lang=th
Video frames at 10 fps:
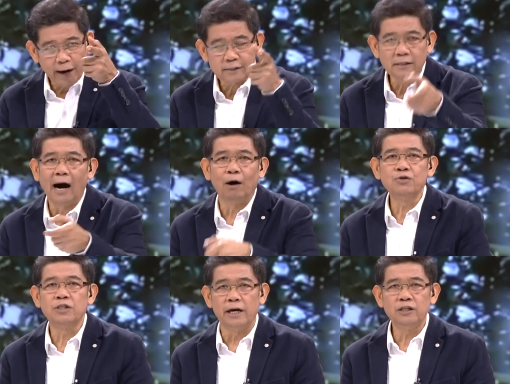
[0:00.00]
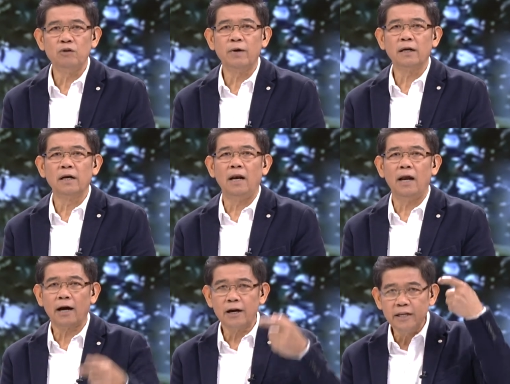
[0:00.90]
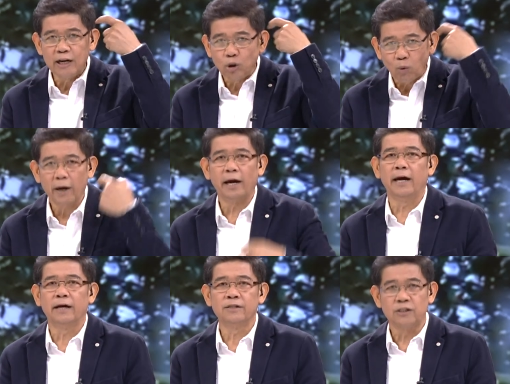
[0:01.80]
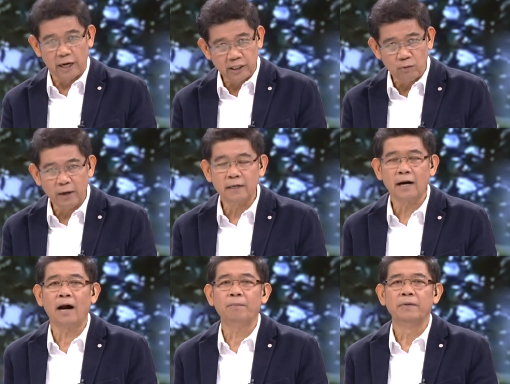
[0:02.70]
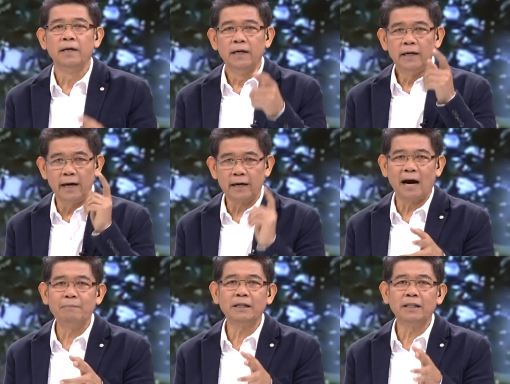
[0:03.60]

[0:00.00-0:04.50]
แฟนสาวเสียชีวิต และก็ยิงตัวเองเสียชีวิตนะครับ เหตุการณ์